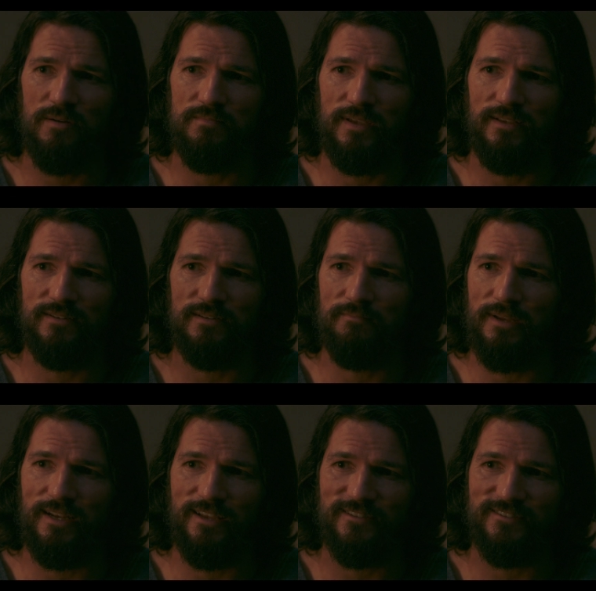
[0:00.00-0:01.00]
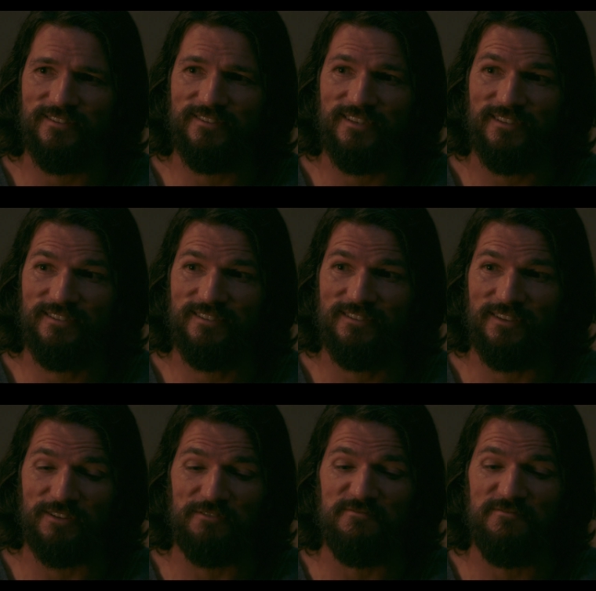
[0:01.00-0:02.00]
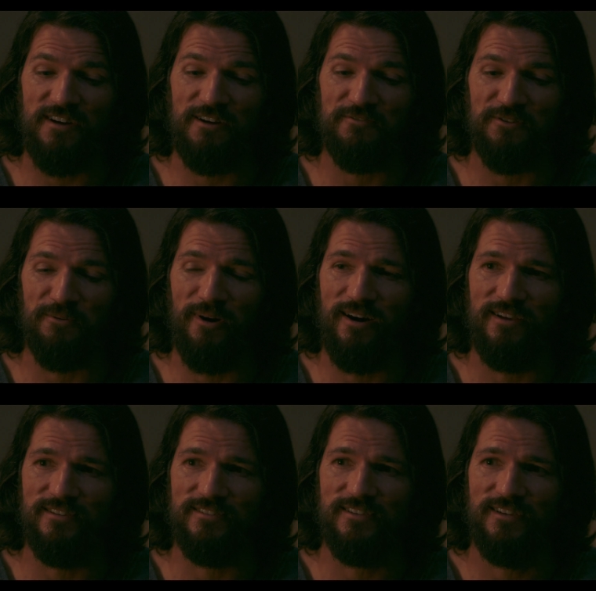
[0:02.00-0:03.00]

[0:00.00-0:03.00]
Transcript: 小さな手段がたびたび知者を辱める